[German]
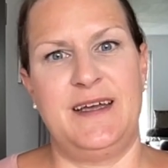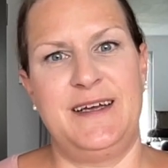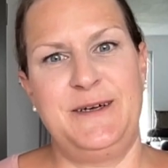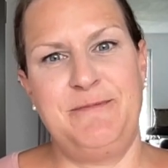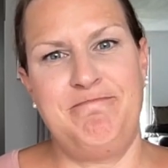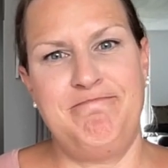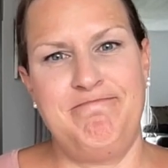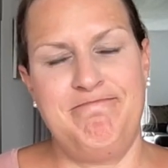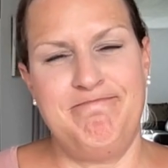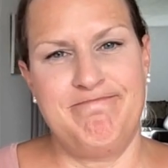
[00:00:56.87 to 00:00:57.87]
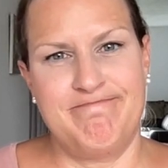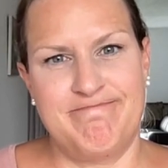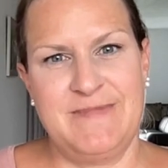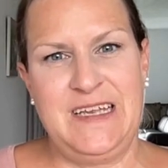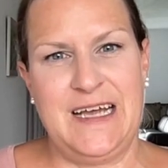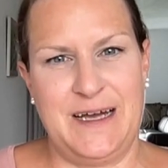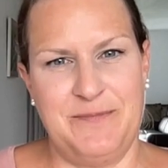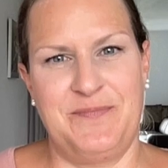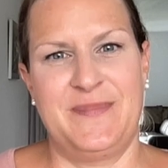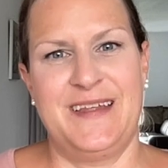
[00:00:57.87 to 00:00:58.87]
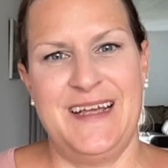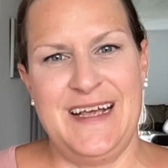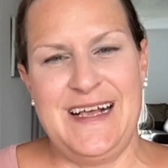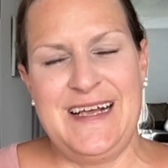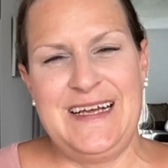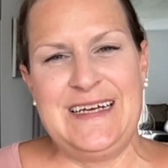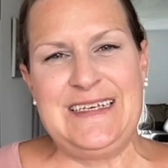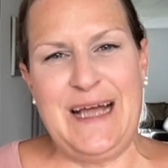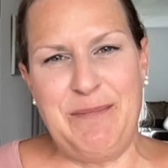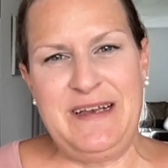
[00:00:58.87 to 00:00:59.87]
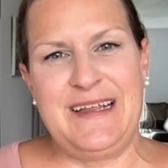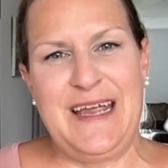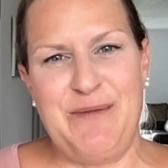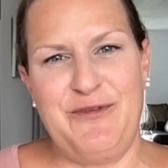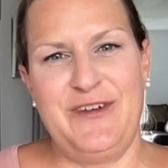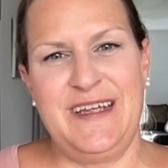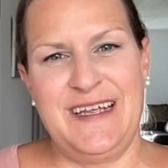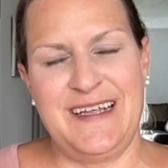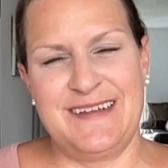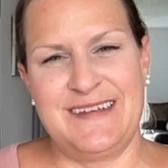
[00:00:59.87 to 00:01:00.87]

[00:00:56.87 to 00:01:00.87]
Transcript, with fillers: Ähm, ja, damit kämpfe ich